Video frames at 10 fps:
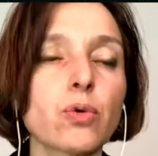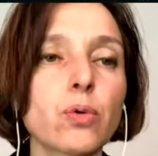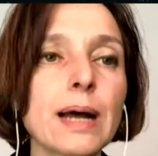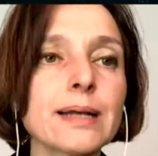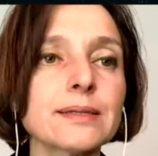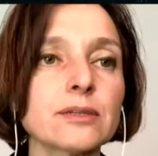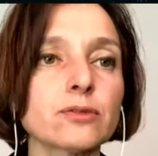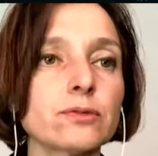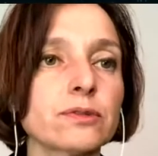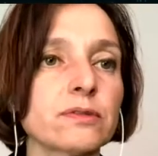quasi
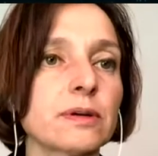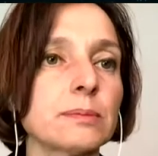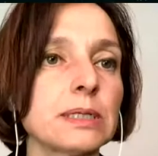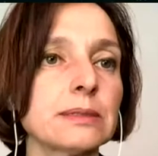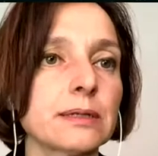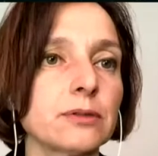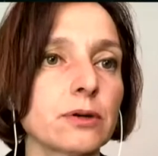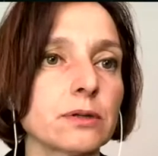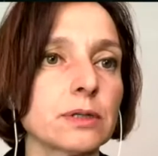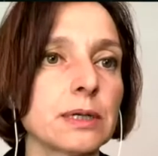esclusivamente le
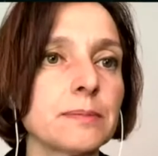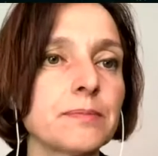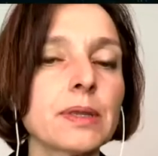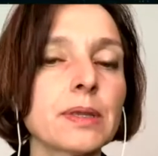donne.